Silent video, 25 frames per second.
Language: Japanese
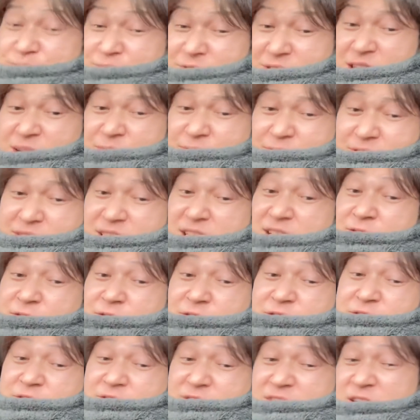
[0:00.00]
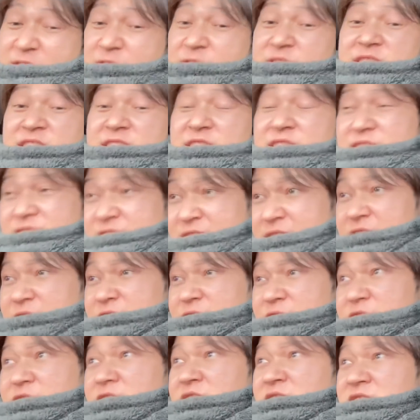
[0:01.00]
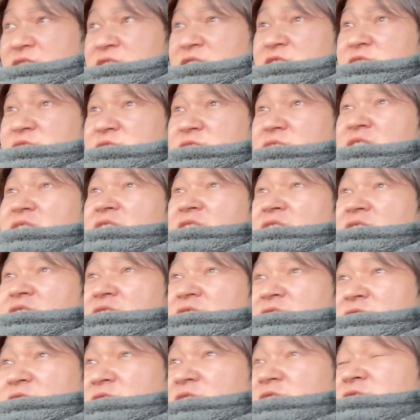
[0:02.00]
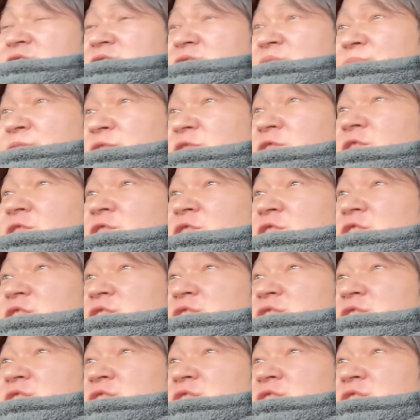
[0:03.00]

多分最後泣くじゃないですか。その時に気づかないんですかつっても、